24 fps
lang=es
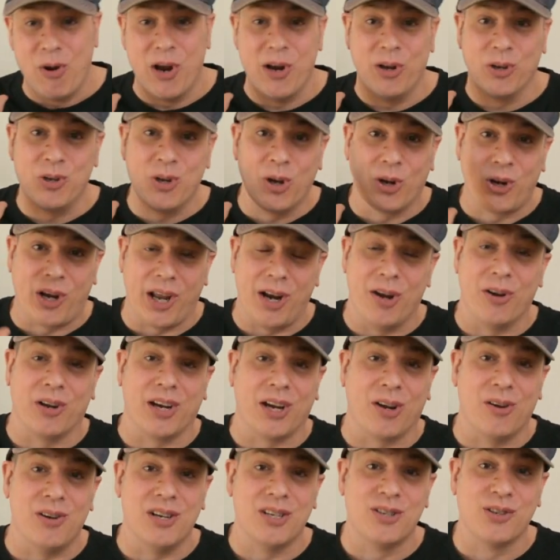bueno, yo creo que
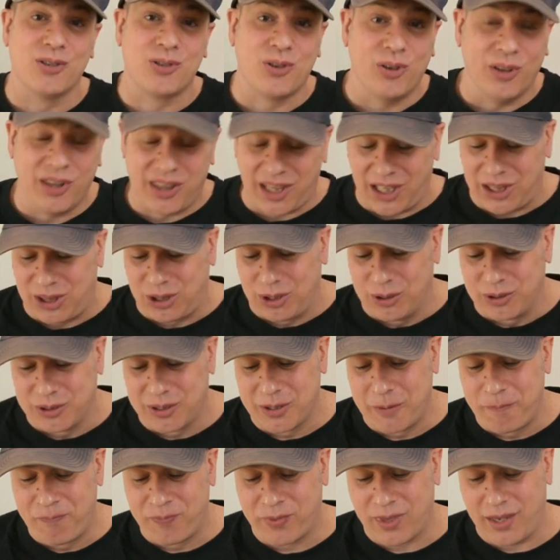con esos conceptos
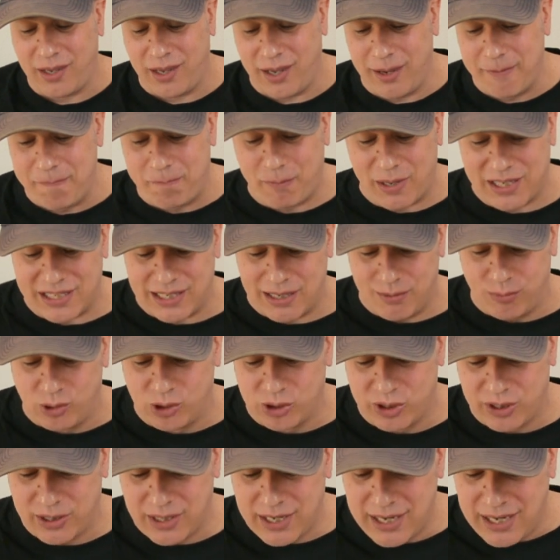eh,
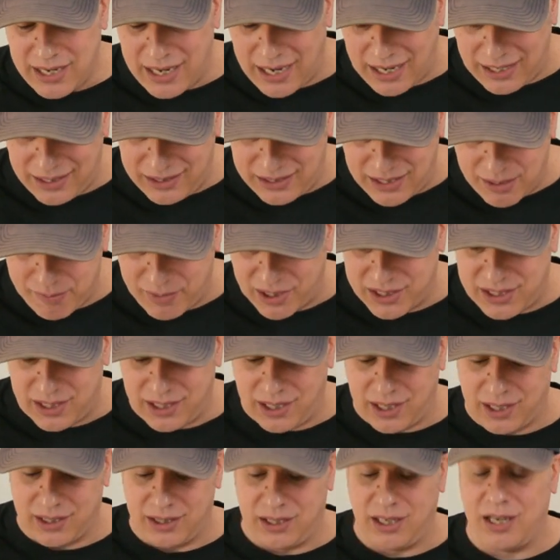pasamos al tema
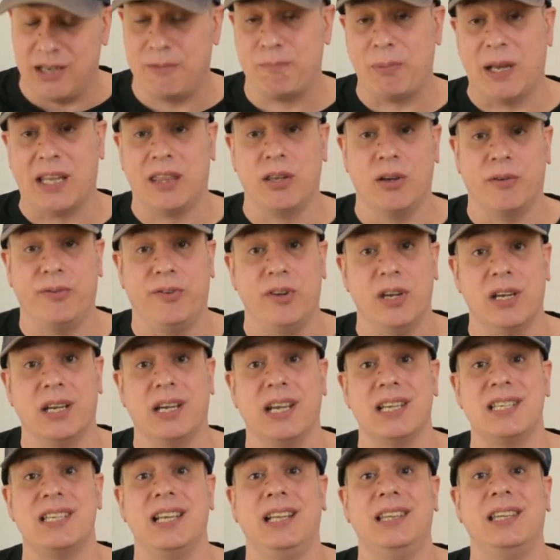siguiente, espacio-fin,
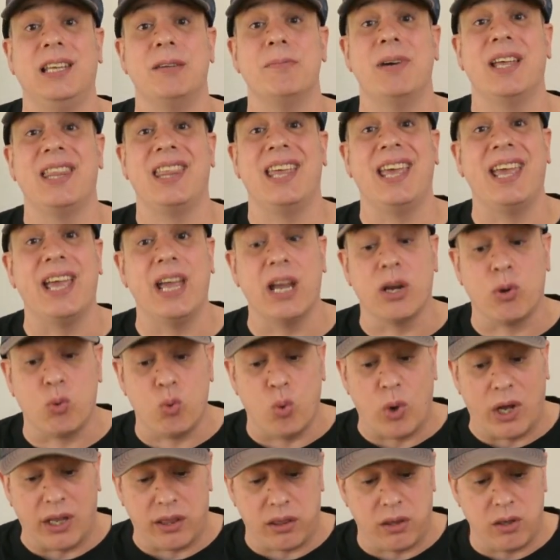que es el tema de
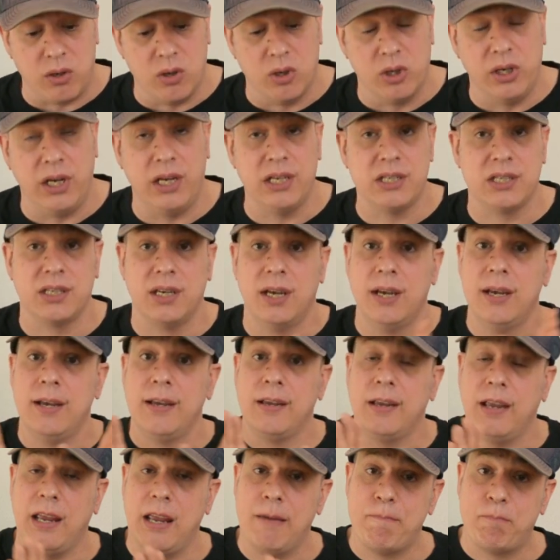ecuaciones
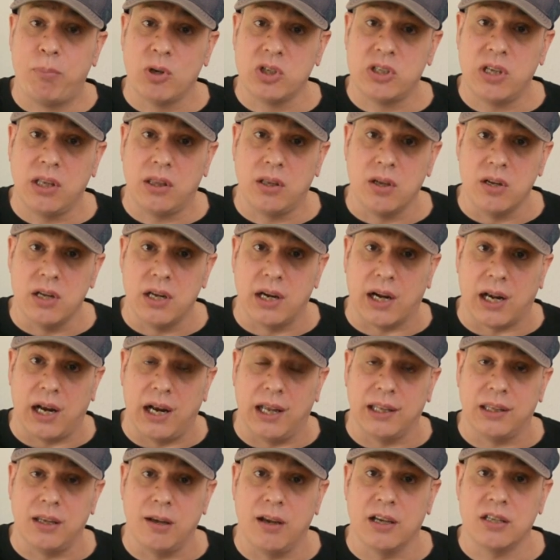y posiciones
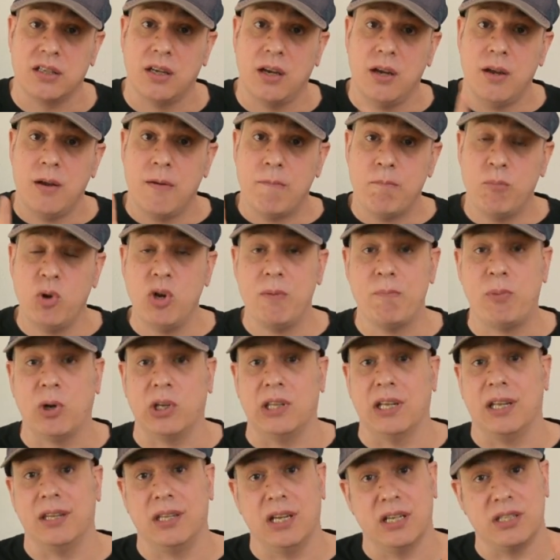relativas. Muy
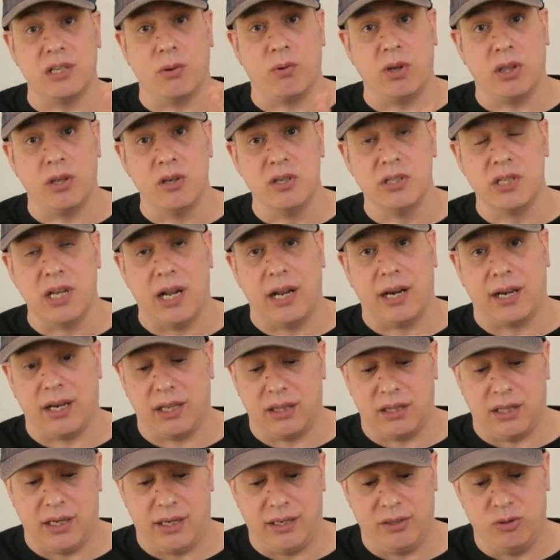importante, las ecuaciones de la
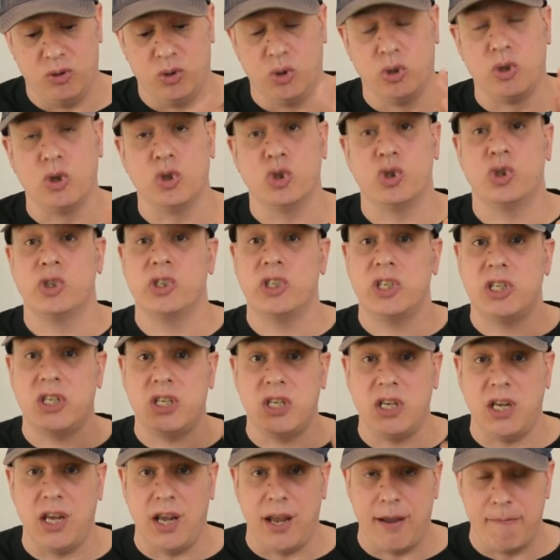recta. Nosotros
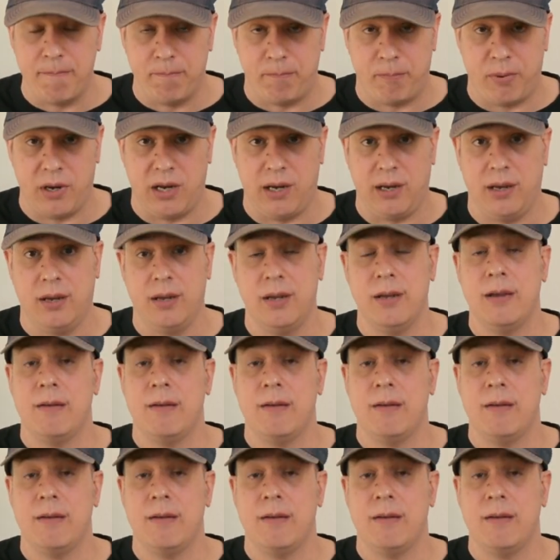siempre,